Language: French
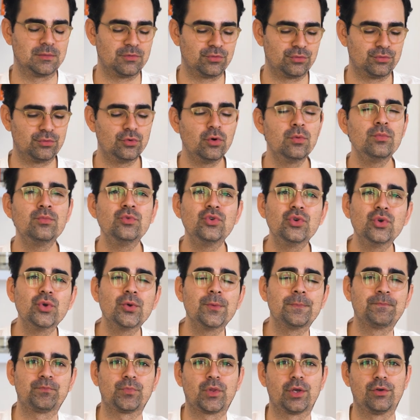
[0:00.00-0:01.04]
vaut
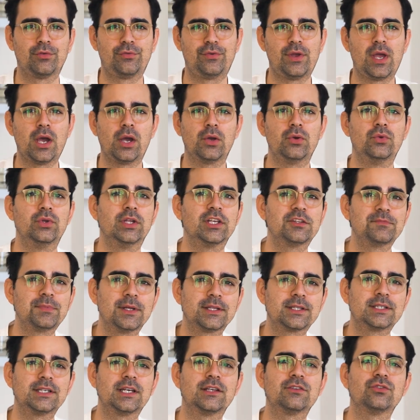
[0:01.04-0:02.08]
mieux faire une
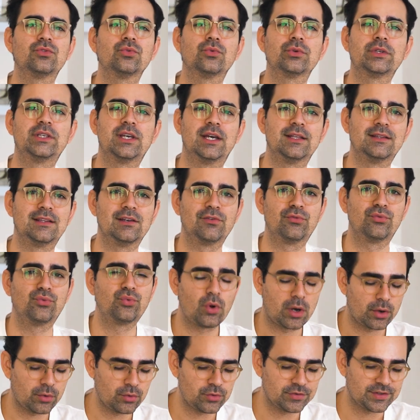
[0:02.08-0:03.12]
expatriation qui a été
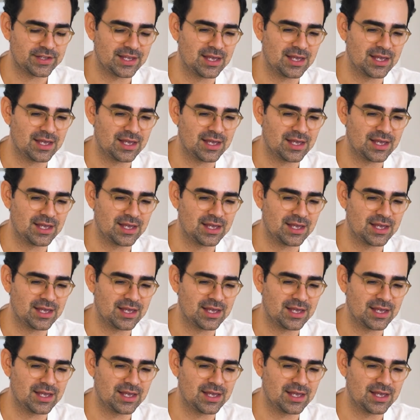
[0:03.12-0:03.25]
foireuse